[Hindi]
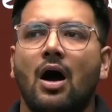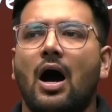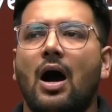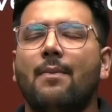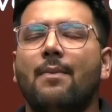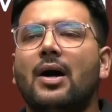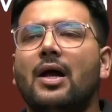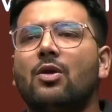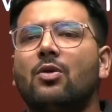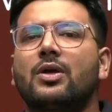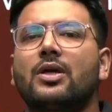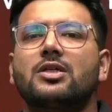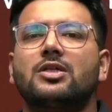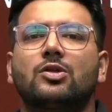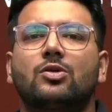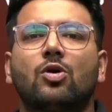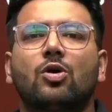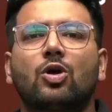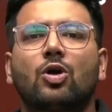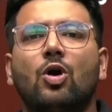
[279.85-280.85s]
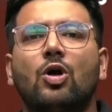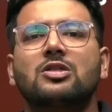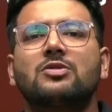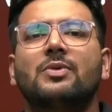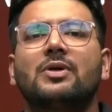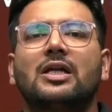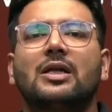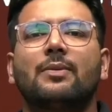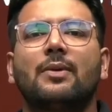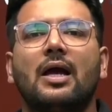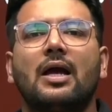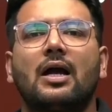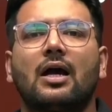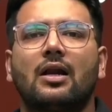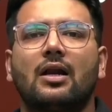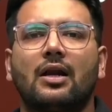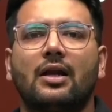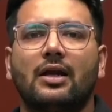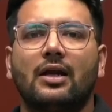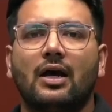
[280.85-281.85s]
अब मान लो किसी को क्रॉस मल्टीप्लाई
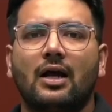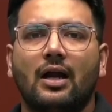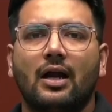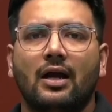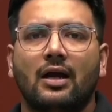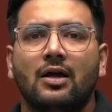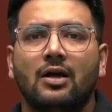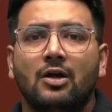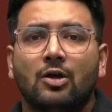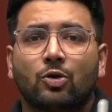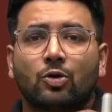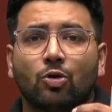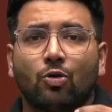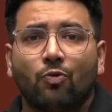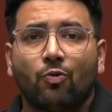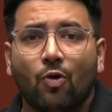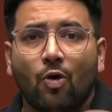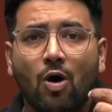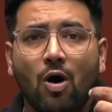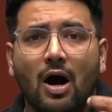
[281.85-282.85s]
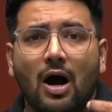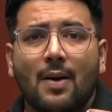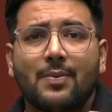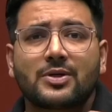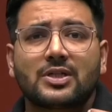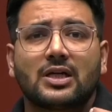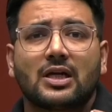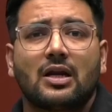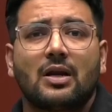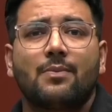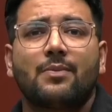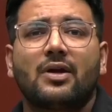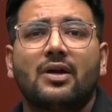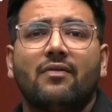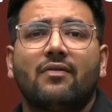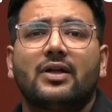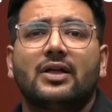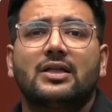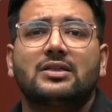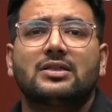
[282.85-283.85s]
करना नहीं आ रहा है तो वो अब शर्म
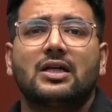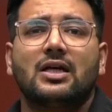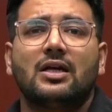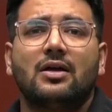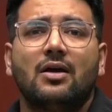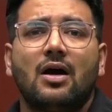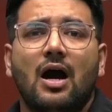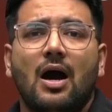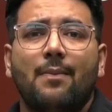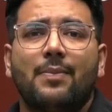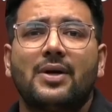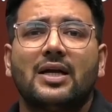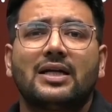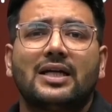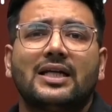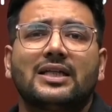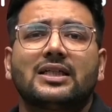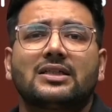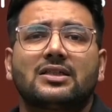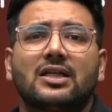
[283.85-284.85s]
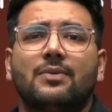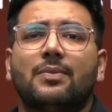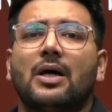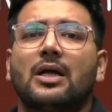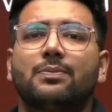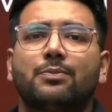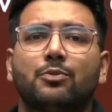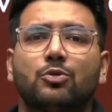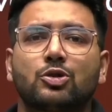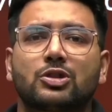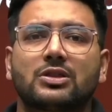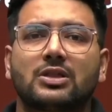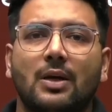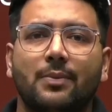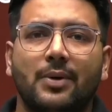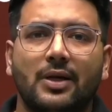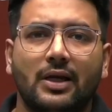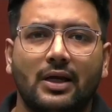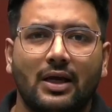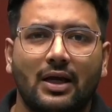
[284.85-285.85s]
की वजह से अपने टीचर से ये बात पूछता
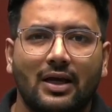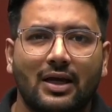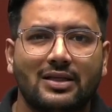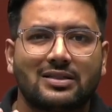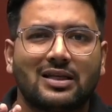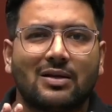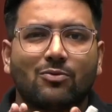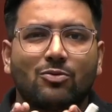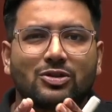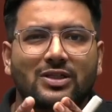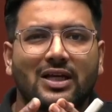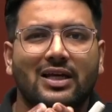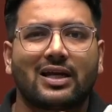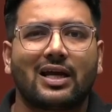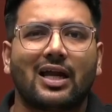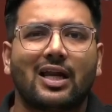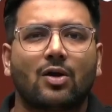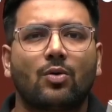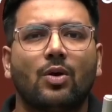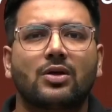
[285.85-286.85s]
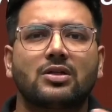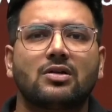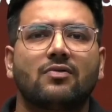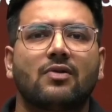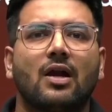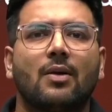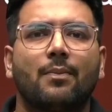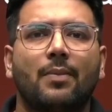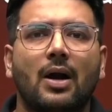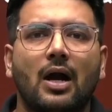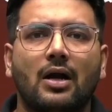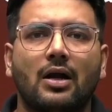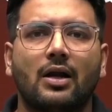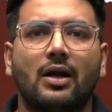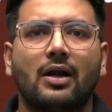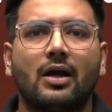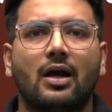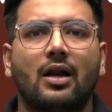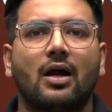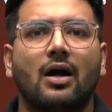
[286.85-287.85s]
भी नहीं है कि सर मुझे एक कैलकुलेशन वाला पार्ट
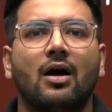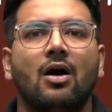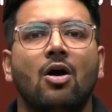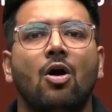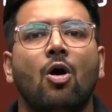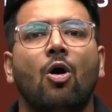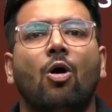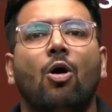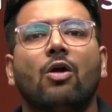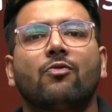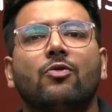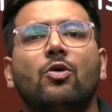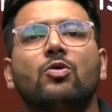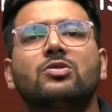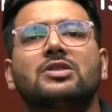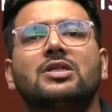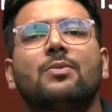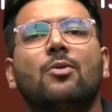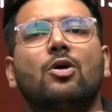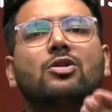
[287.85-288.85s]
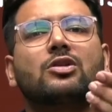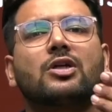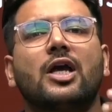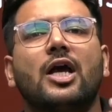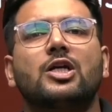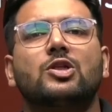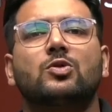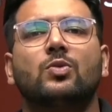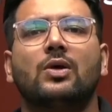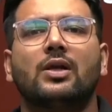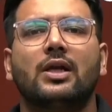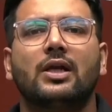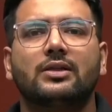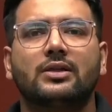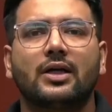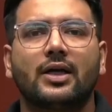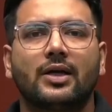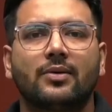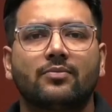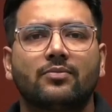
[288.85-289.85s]
नहीं आ रहा और वो उसे बहुत कैजुअल
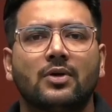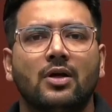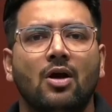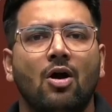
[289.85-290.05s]
लेता है